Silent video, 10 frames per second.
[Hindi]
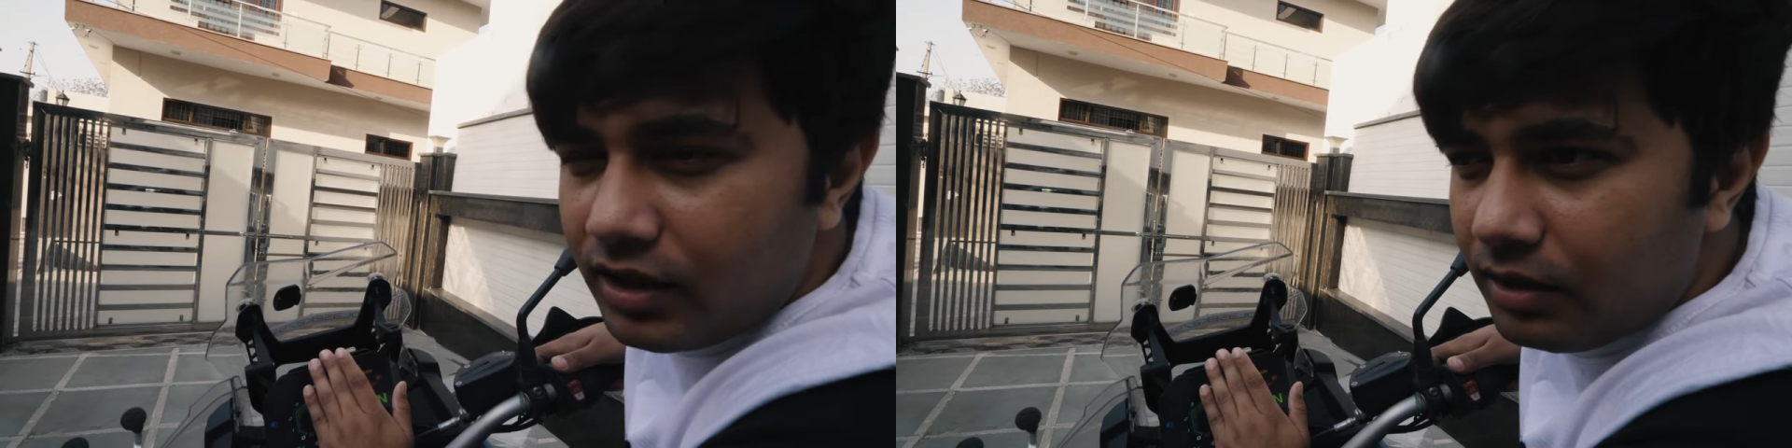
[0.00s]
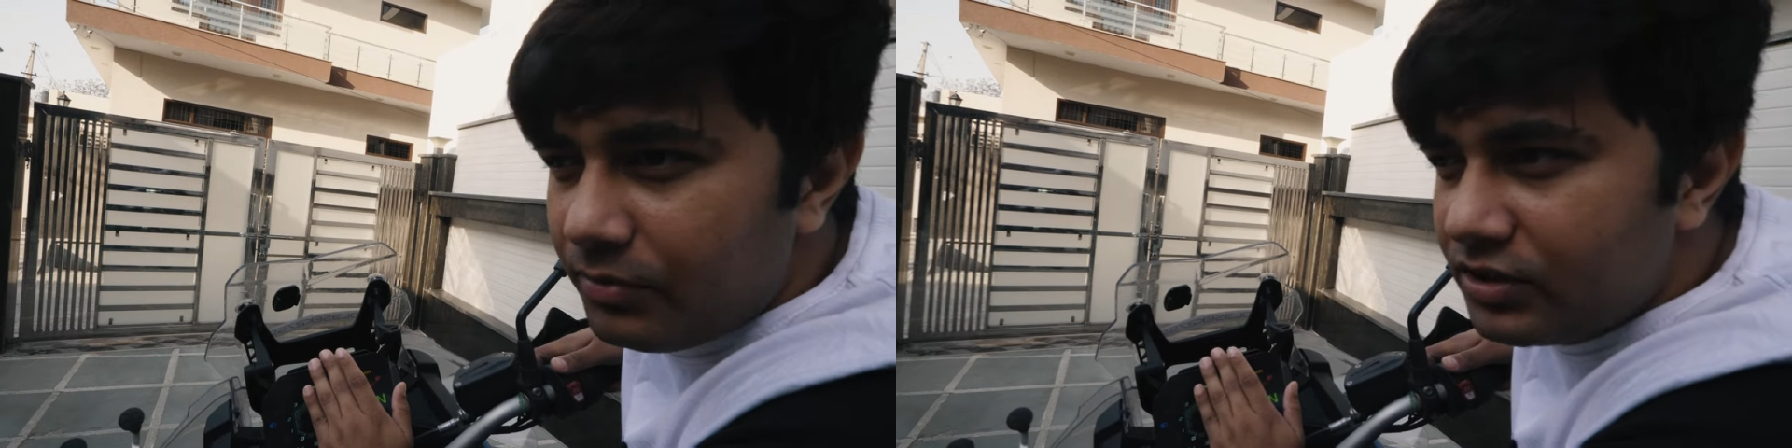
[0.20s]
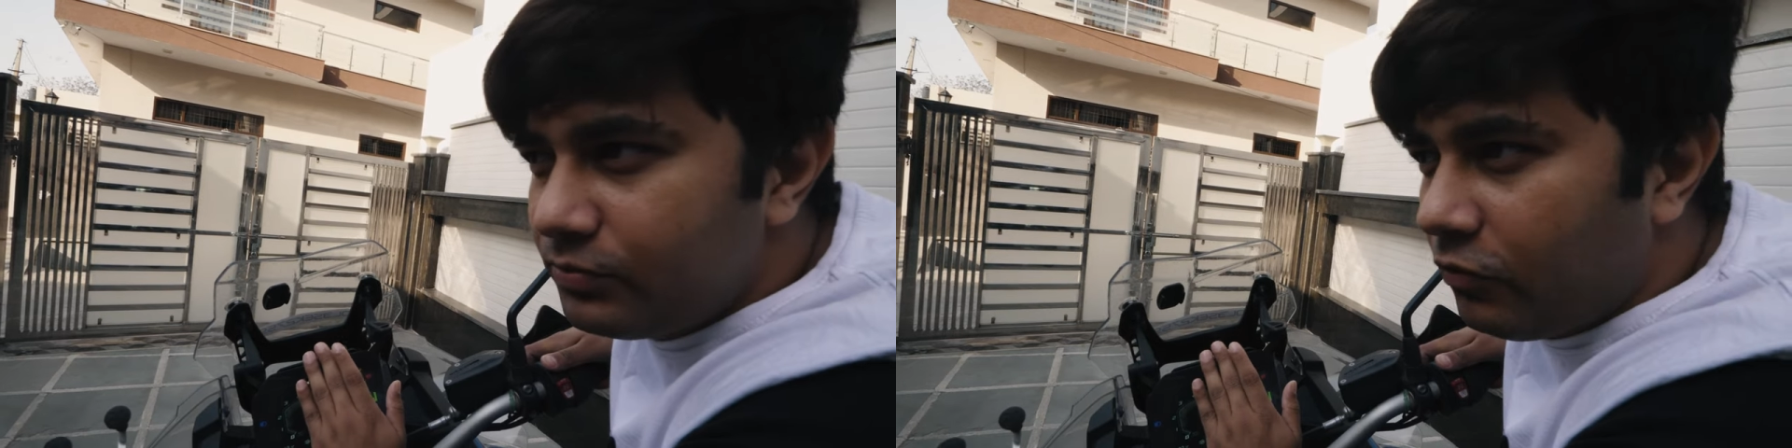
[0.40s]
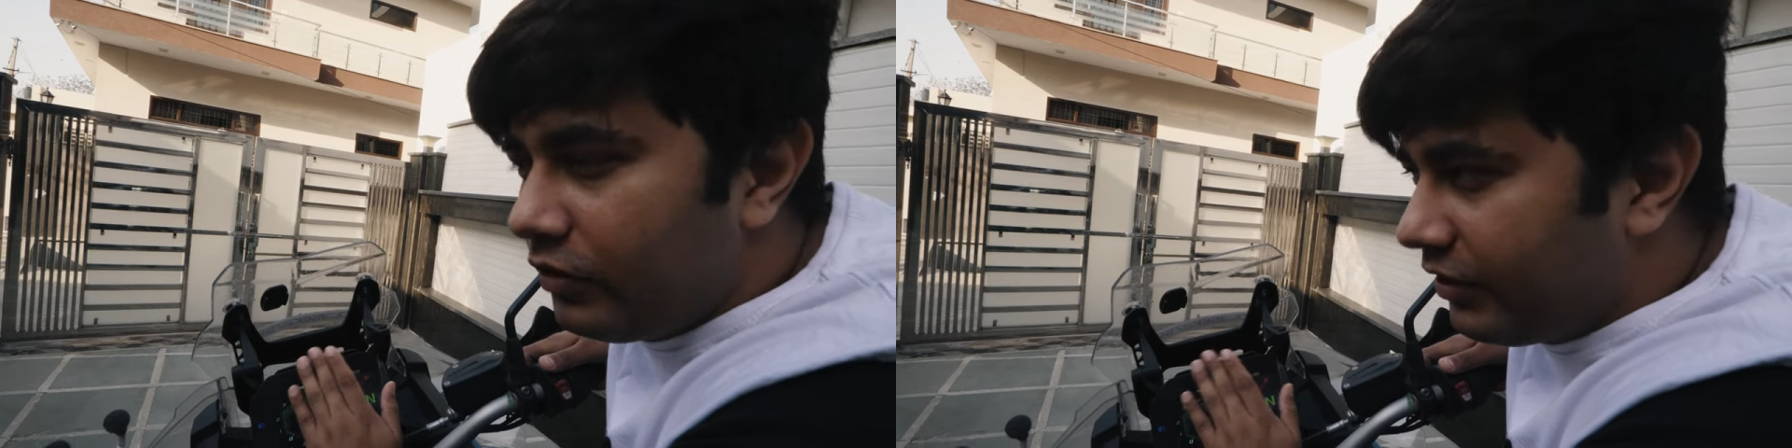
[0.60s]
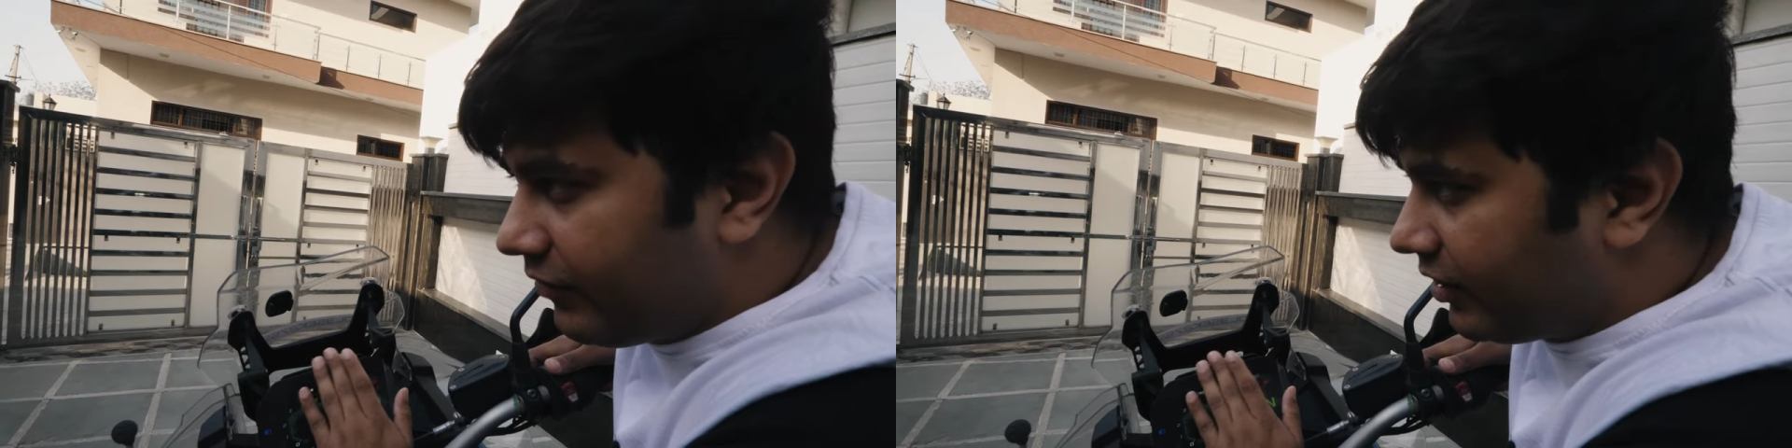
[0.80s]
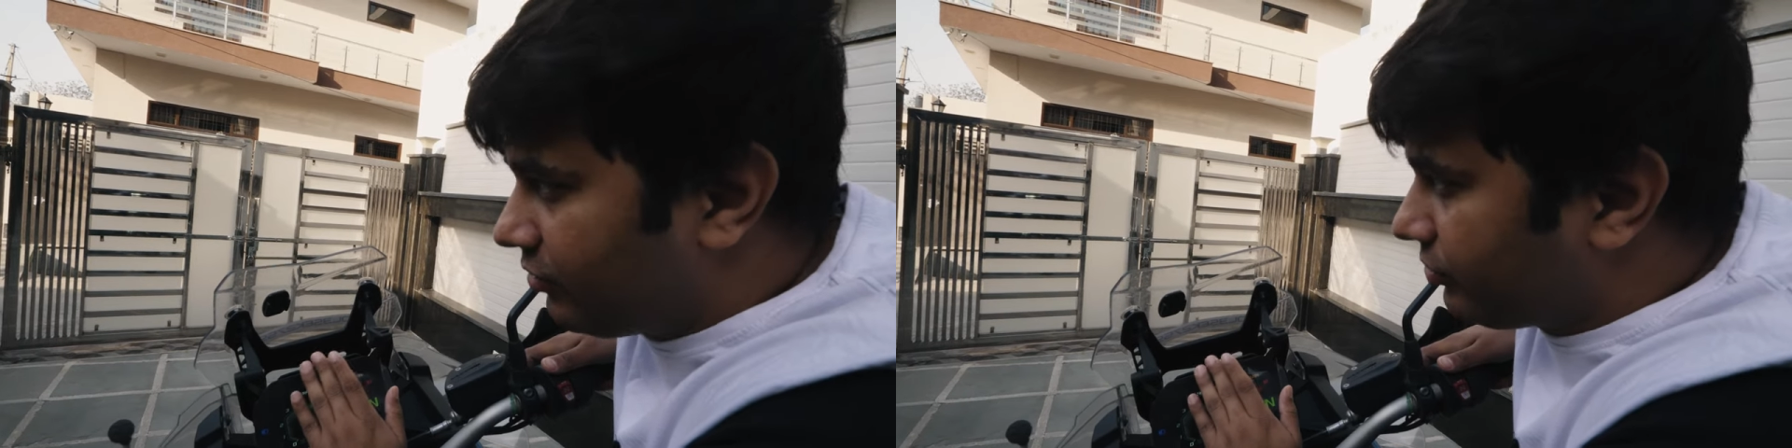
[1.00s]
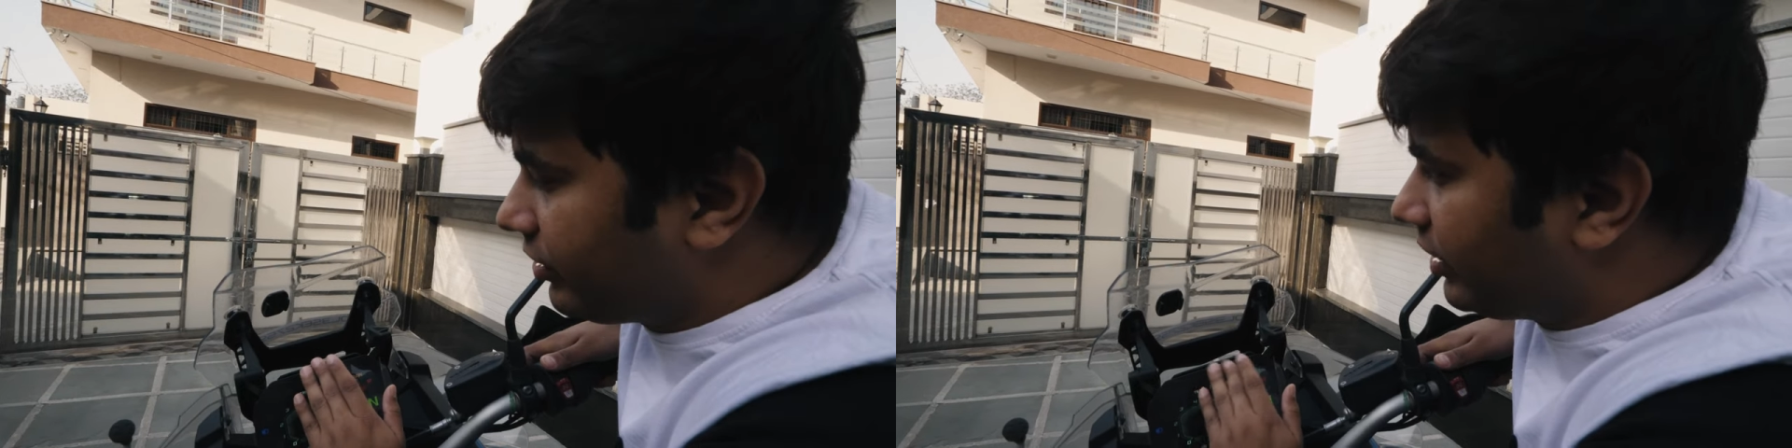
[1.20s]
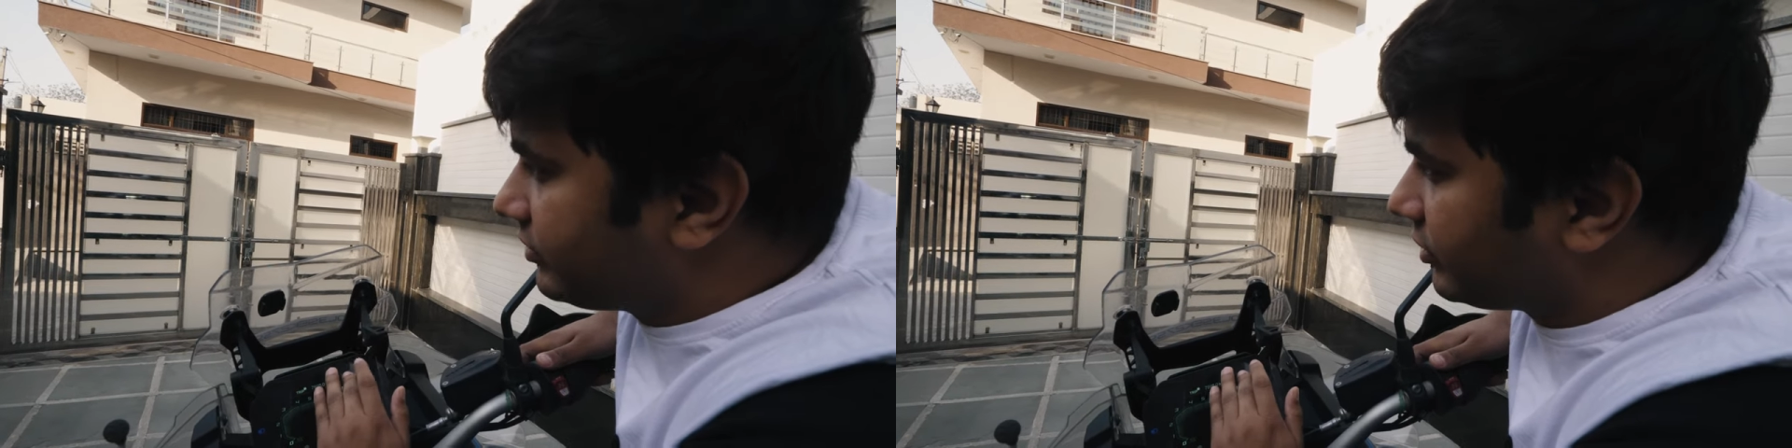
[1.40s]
ए फुल्ली वर्क होता है